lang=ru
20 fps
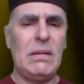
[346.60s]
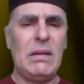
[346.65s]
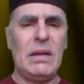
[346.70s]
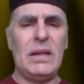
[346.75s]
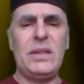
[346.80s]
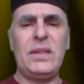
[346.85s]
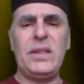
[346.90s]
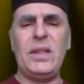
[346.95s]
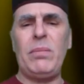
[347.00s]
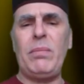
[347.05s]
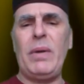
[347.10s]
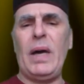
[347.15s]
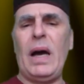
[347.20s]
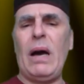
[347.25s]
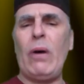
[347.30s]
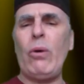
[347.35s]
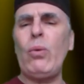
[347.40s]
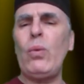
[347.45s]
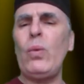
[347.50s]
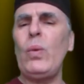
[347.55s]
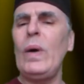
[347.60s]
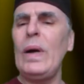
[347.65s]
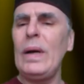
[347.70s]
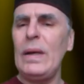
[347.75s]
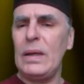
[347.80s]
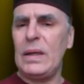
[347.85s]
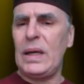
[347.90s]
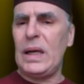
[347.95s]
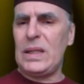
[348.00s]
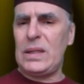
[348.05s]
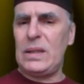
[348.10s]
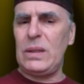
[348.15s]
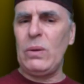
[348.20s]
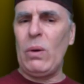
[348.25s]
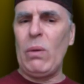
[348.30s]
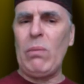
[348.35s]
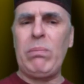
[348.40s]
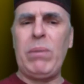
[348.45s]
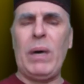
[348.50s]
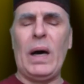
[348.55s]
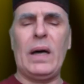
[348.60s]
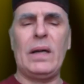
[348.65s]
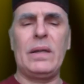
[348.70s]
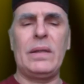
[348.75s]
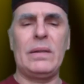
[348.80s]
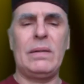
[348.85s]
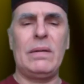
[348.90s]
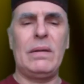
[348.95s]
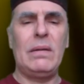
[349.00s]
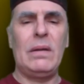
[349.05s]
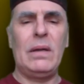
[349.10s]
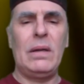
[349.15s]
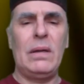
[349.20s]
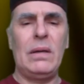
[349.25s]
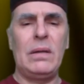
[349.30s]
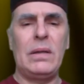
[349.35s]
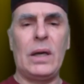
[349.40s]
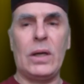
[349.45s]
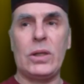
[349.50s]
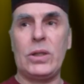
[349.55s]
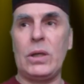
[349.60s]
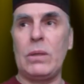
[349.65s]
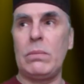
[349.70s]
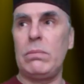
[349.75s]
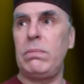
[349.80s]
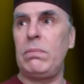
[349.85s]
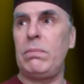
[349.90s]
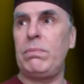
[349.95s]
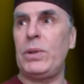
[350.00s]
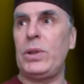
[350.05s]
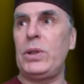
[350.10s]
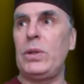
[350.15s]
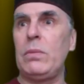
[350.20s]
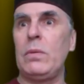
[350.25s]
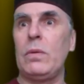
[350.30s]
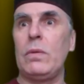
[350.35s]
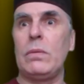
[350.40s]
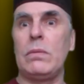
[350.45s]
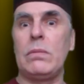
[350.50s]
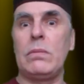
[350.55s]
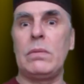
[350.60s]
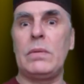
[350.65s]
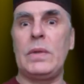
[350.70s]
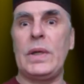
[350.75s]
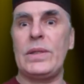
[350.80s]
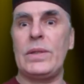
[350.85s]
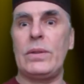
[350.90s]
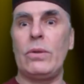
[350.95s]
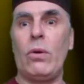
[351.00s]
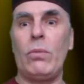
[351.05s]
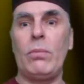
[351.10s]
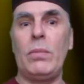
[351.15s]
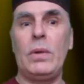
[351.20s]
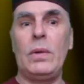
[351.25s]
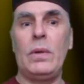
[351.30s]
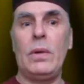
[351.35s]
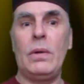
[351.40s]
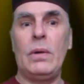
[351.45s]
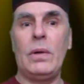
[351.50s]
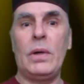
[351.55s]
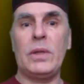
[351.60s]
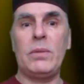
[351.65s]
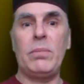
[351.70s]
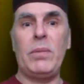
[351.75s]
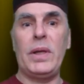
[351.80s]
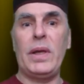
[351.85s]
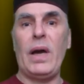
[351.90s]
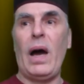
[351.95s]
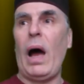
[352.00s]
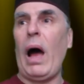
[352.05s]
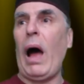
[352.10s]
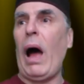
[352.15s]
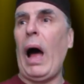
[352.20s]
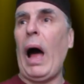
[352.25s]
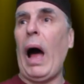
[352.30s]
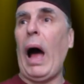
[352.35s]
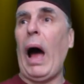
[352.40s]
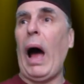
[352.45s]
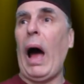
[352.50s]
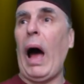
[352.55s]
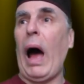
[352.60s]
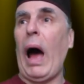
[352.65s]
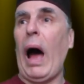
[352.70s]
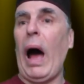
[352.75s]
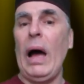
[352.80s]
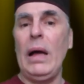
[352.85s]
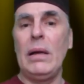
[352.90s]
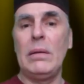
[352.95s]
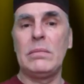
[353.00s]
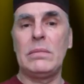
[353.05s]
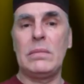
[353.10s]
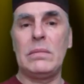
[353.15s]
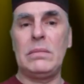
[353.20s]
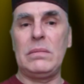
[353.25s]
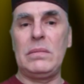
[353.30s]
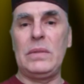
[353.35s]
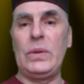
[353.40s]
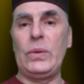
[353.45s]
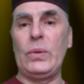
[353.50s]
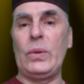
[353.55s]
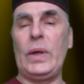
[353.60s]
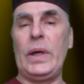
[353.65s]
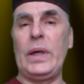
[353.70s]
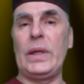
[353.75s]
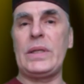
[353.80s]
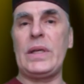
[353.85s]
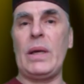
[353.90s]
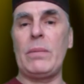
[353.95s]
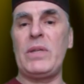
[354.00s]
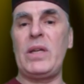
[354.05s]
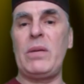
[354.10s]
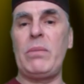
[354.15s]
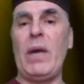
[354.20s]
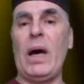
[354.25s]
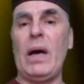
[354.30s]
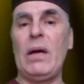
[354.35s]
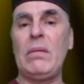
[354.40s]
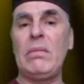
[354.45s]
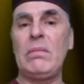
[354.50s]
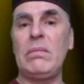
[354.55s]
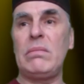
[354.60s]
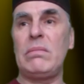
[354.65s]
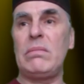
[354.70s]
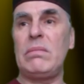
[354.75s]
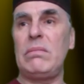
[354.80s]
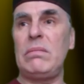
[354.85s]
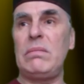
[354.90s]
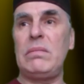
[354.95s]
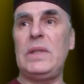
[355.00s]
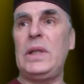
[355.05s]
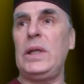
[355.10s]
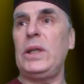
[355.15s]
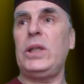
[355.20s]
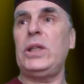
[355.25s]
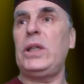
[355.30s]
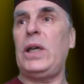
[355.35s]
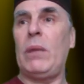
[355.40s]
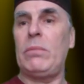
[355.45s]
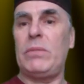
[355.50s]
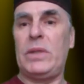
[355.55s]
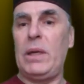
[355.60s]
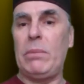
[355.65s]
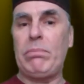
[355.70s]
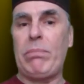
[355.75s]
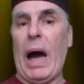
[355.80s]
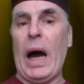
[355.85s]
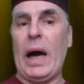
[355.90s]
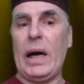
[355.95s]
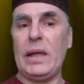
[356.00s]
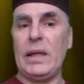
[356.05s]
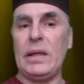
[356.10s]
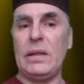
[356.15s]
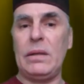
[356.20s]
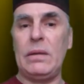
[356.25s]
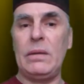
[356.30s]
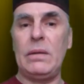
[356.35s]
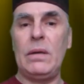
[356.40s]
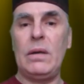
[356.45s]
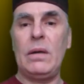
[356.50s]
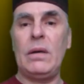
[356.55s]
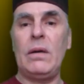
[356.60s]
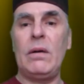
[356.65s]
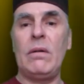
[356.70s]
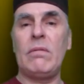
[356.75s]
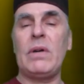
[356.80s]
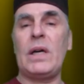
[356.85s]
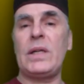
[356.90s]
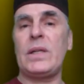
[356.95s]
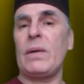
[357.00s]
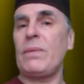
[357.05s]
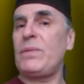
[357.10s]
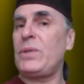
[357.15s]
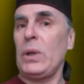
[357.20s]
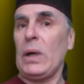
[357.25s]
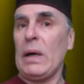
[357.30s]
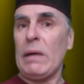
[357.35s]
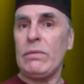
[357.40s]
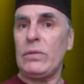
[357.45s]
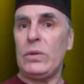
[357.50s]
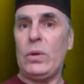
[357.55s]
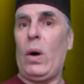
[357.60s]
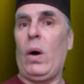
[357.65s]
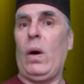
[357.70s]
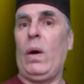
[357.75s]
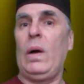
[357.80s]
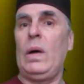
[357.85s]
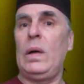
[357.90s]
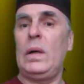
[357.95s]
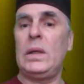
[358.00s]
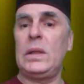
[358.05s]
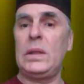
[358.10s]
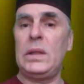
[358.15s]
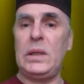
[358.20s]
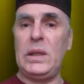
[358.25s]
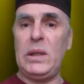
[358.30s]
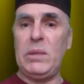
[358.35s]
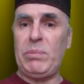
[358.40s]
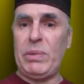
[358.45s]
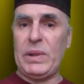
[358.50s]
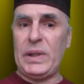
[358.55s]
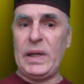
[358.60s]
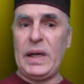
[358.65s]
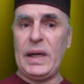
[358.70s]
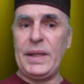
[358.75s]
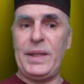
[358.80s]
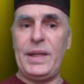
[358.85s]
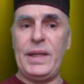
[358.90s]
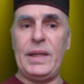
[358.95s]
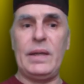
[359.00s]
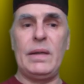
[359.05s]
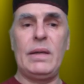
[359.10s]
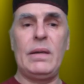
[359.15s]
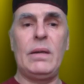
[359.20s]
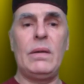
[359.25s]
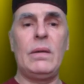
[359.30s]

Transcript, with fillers: От тебя у козлом пахнет. Яшка, почему козлом? От меня а, а, а, нюхает сам себя. Ничем не пахнет. Васька, все равно не подходи.